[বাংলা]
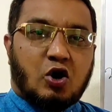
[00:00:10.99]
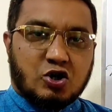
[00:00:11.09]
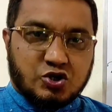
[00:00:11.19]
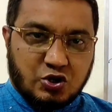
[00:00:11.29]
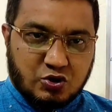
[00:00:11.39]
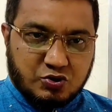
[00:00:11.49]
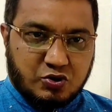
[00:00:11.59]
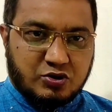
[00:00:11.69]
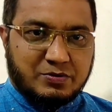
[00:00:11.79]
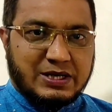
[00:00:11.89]
অসংখ্য
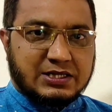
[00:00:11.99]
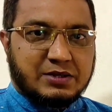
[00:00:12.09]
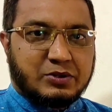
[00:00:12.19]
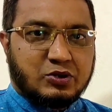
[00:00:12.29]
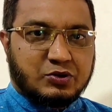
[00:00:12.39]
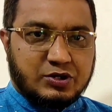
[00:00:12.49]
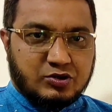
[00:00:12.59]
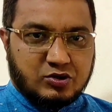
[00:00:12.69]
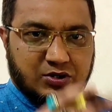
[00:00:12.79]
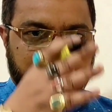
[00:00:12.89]
ধন্যবাদ এবং
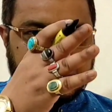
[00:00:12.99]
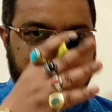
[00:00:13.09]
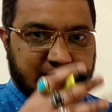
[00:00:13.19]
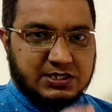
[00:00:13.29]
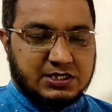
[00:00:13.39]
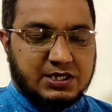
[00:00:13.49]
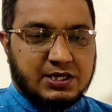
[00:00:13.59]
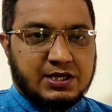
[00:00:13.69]
কৃতজ্ঞতা জানাচ্ছি